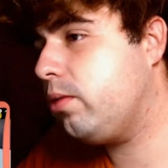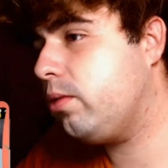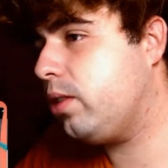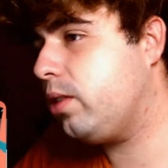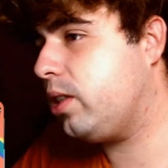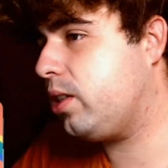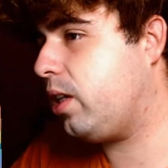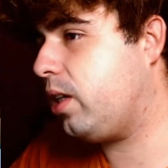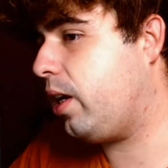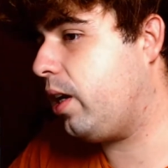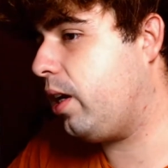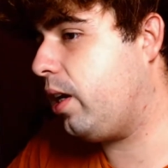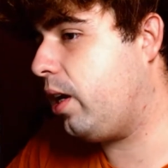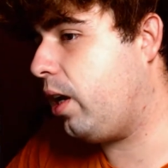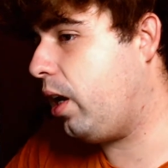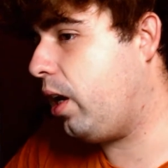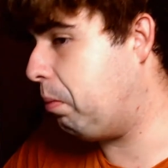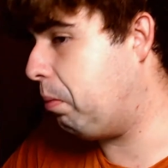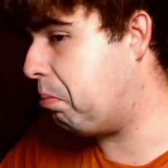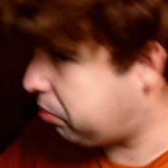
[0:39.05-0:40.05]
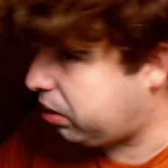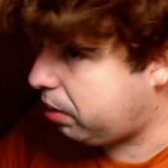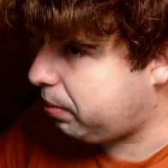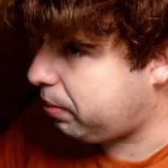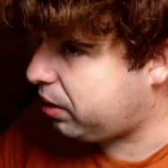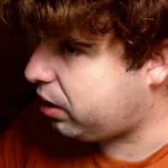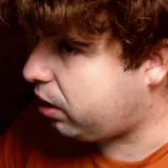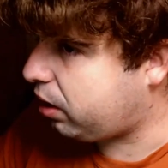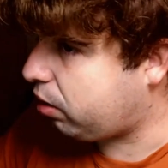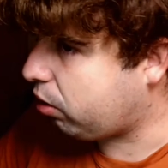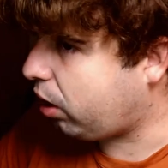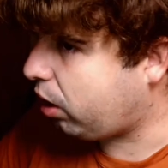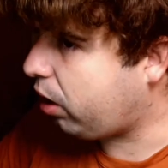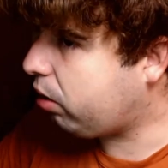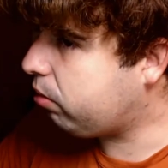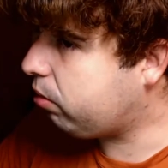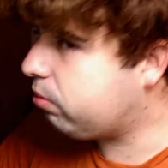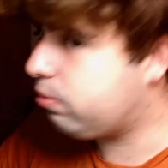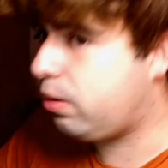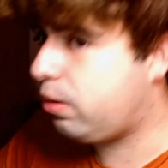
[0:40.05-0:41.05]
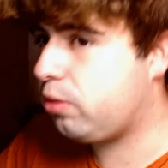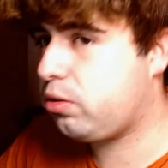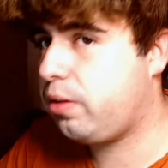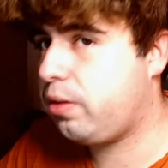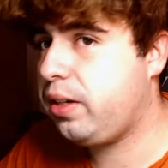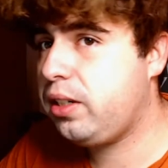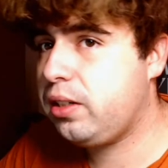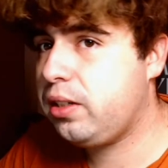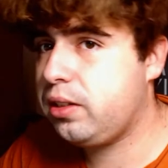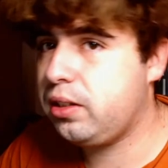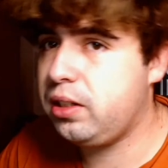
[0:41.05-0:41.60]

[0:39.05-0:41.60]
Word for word: así que pinta de rockero, vamos a ver.